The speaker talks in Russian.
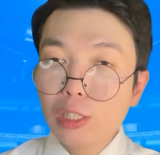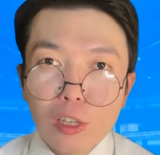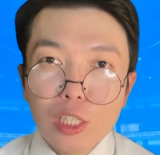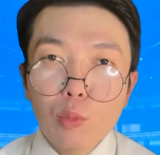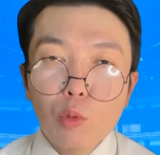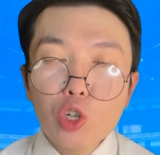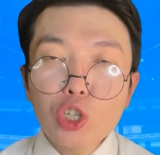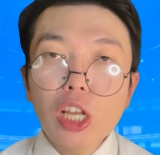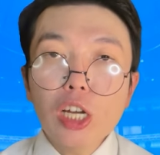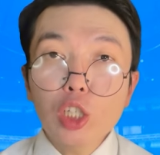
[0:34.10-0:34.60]

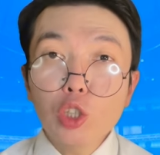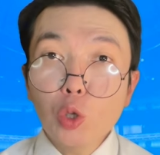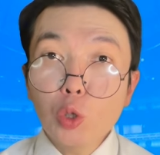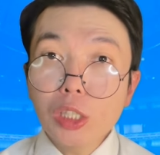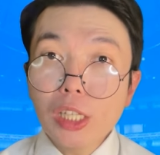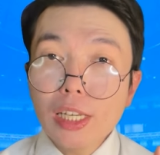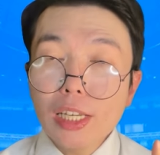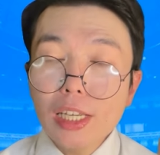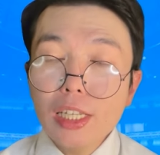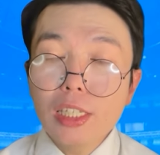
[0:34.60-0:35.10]
Возможно,
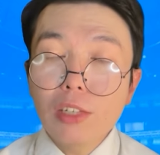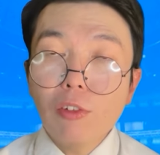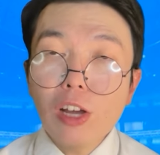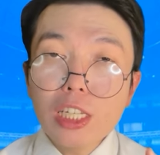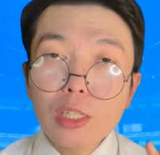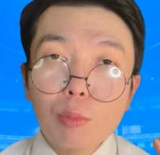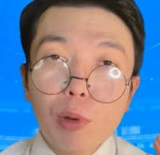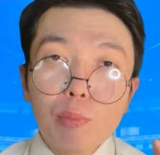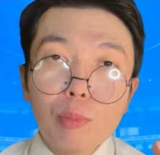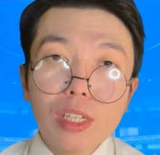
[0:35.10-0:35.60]
кто-то из
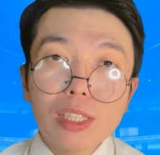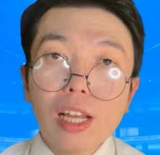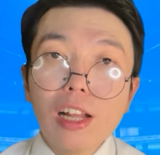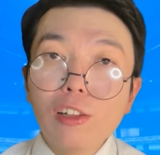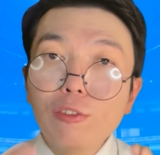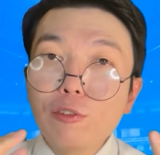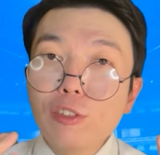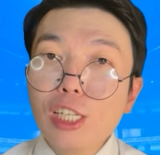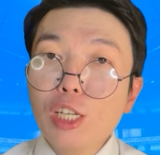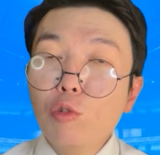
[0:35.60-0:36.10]
вас
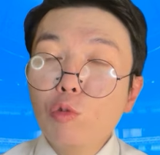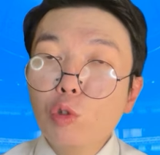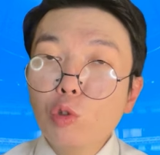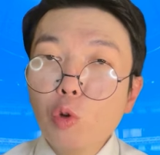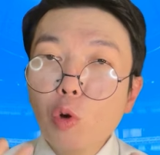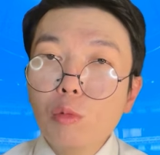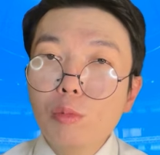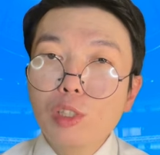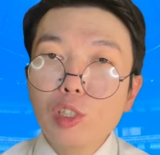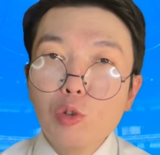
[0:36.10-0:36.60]
попадал в
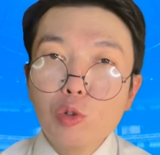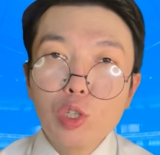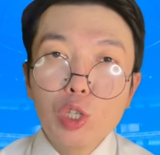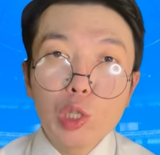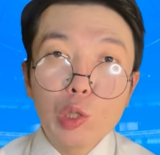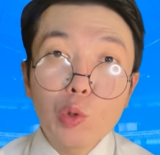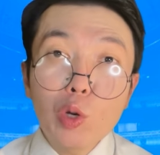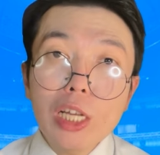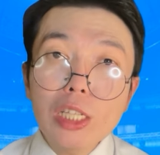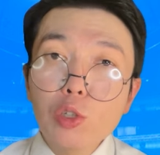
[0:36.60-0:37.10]
неудобную
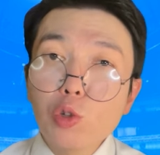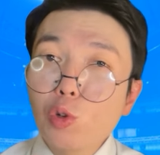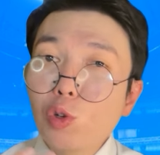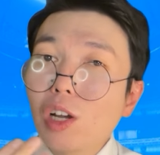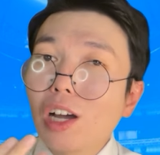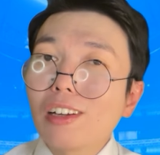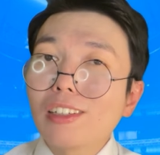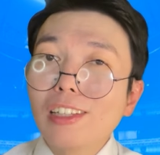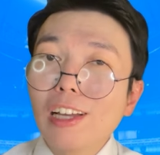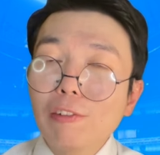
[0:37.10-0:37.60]
ситуацию,
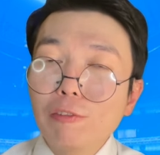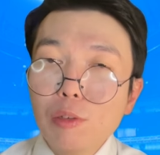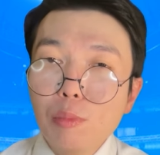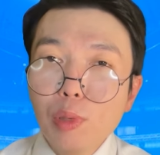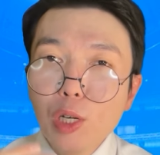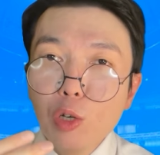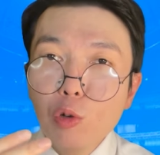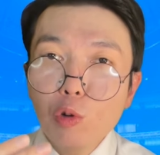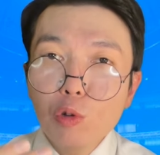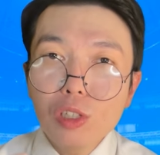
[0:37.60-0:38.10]
когда вы
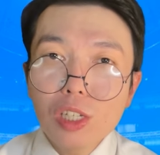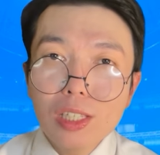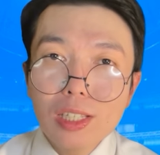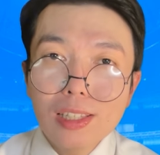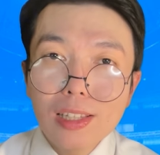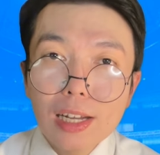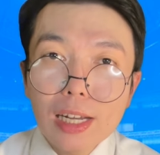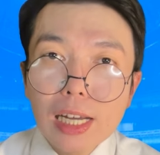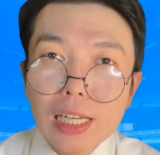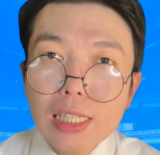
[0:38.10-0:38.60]

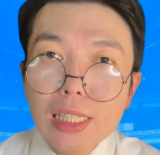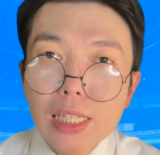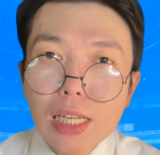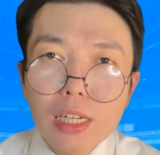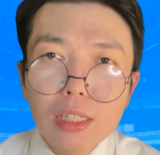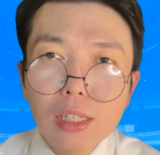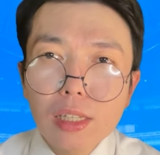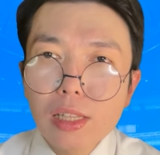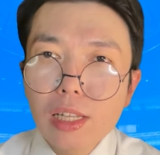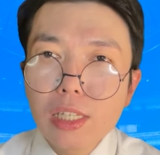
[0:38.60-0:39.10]
приходите на
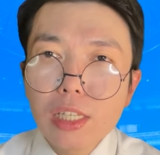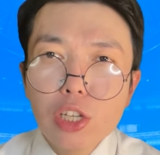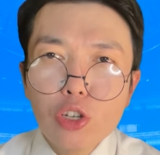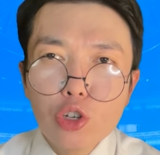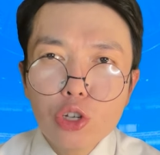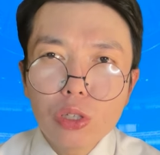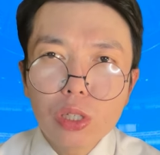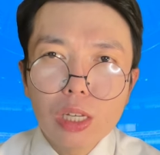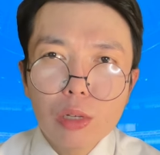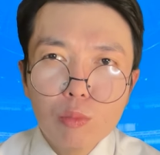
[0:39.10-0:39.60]
концерт
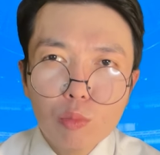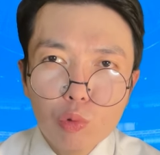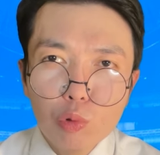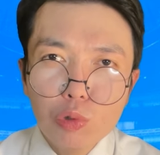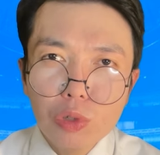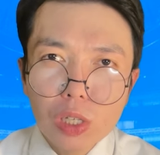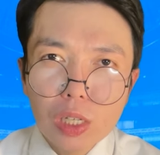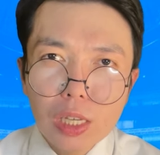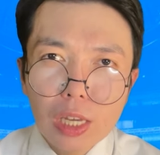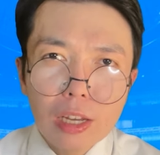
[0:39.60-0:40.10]
классической
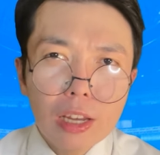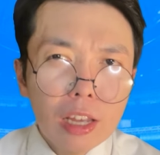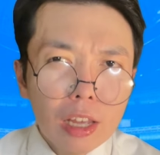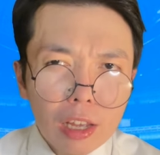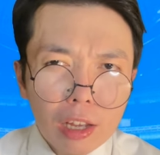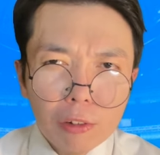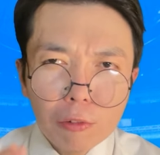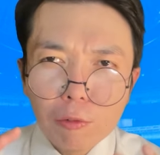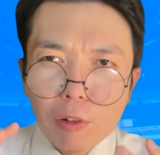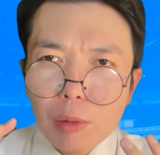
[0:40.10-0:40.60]
музыки.
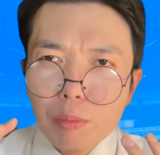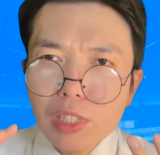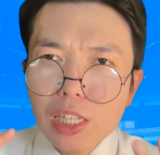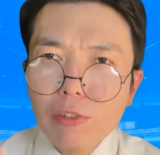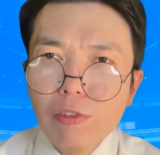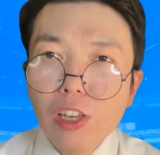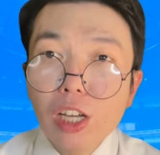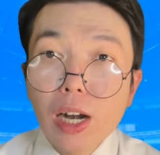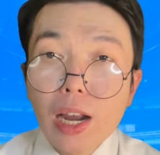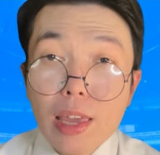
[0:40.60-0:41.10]
Вам
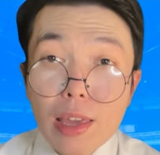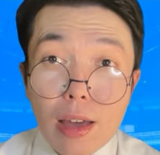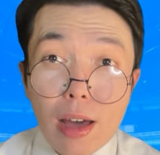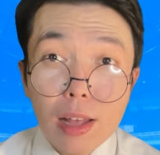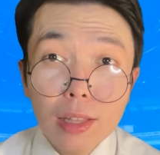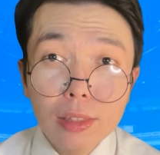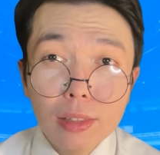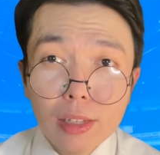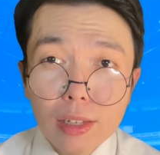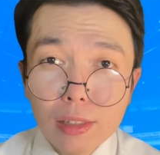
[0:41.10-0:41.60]

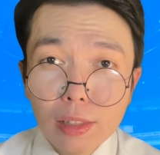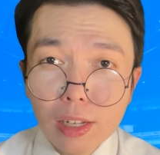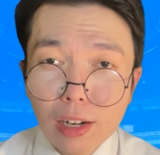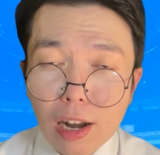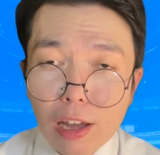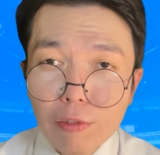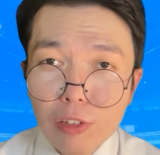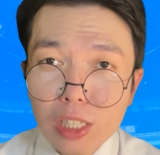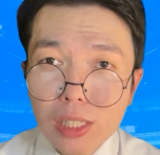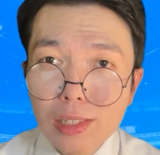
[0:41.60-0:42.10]
невероятно
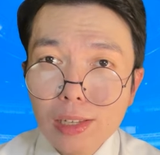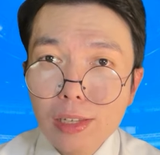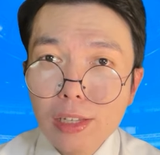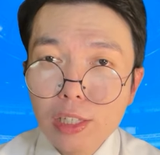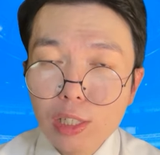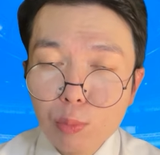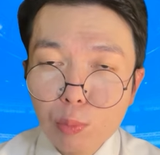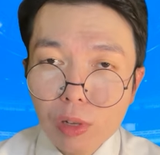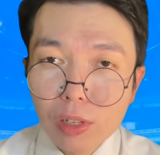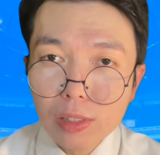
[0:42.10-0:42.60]
нравится
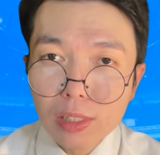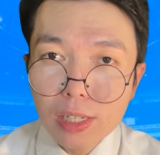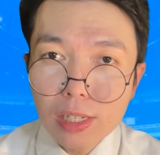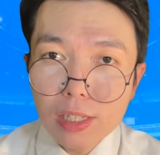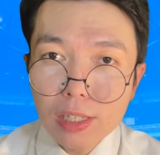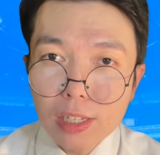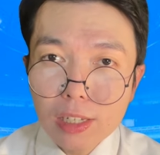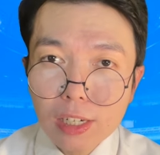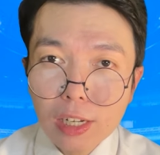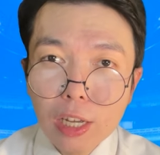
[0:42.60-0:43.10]

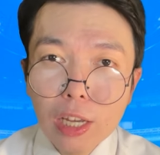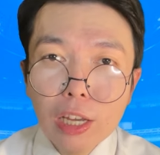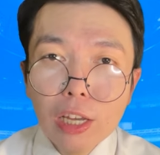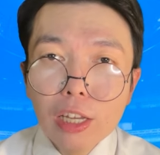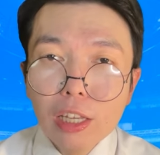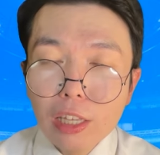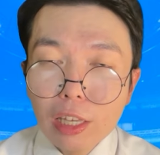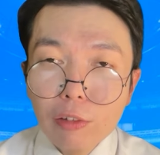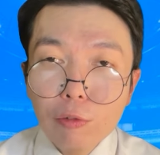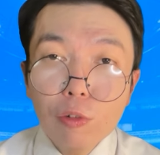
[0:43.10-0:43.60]
исполнитель,
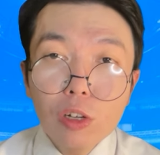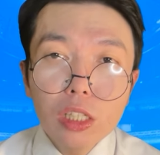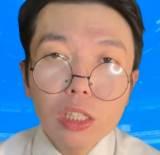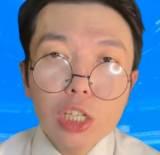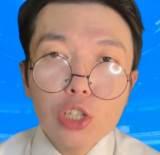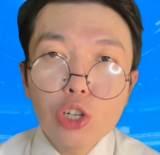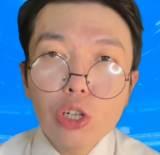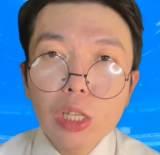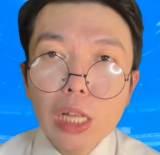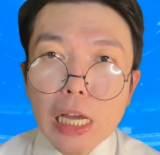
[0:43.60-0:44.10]
и вы
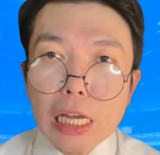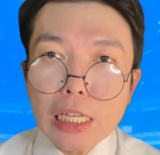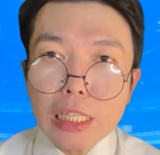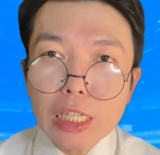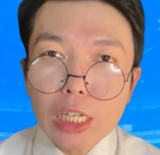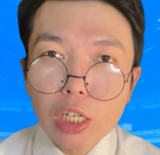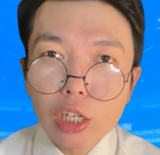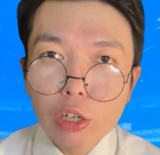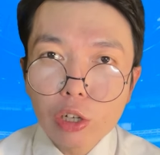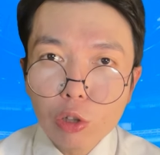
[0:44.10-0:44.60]

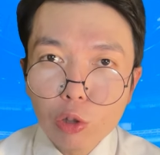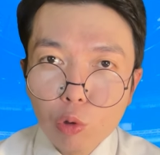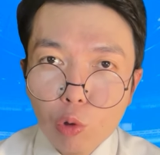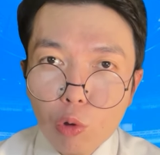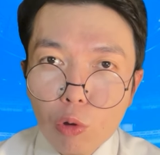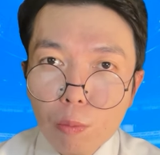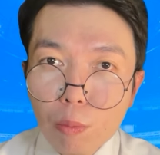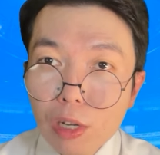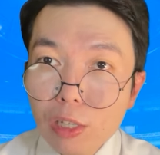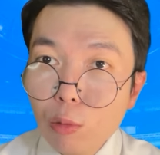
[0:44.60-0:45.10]
начинаете
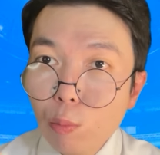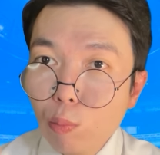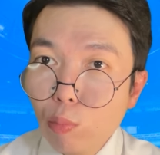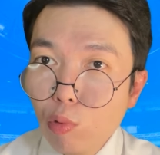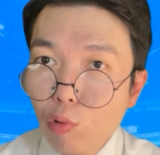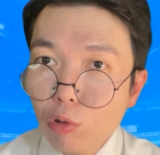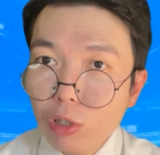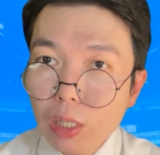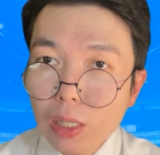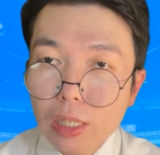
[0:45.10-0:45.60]
хлопать
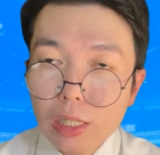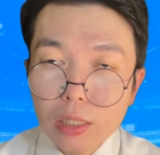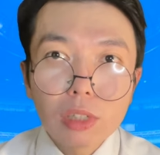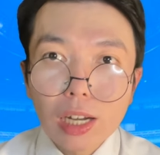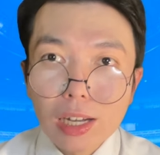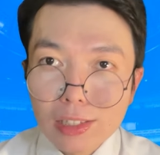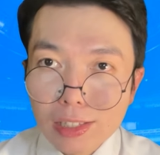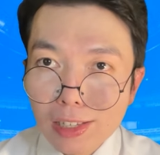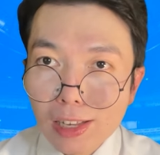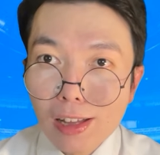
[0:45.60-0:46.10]
после,
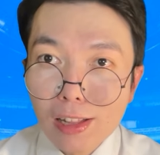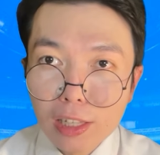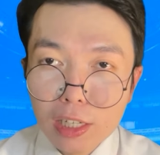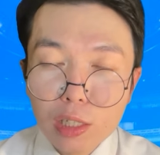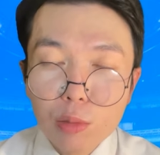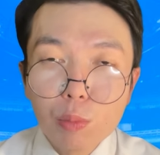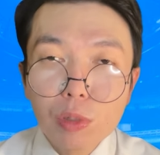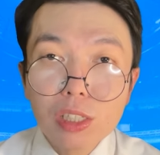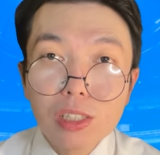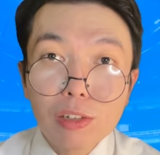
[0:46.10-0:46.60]

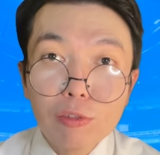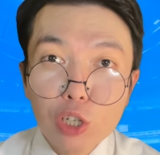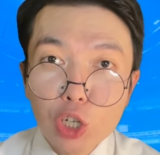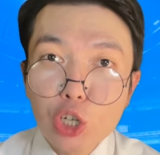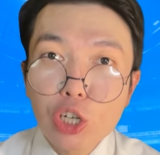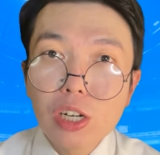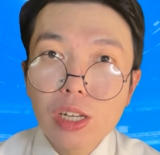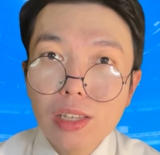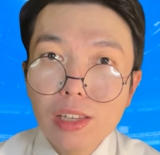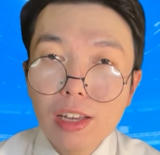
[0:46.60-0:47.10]
казалось бы,
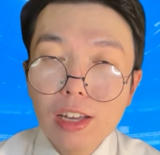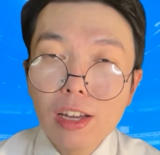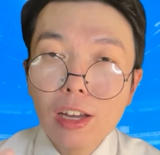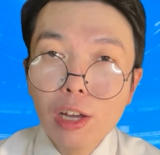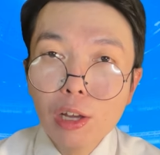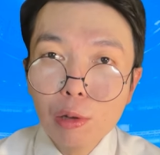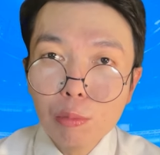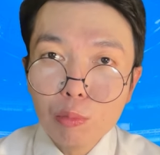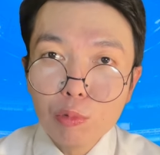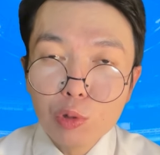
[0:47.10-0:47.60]
завершения
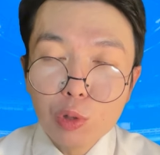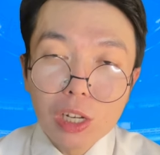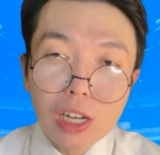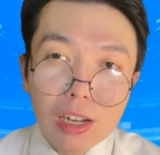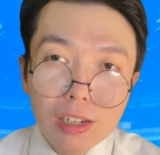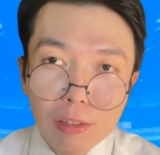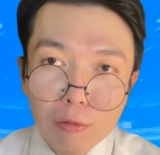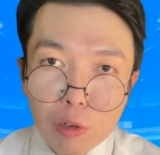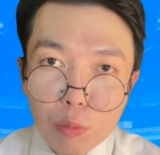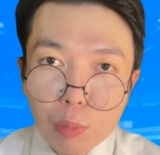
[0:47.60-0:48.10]

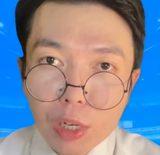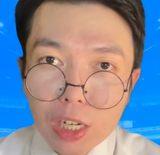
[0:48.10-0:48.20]
музыкального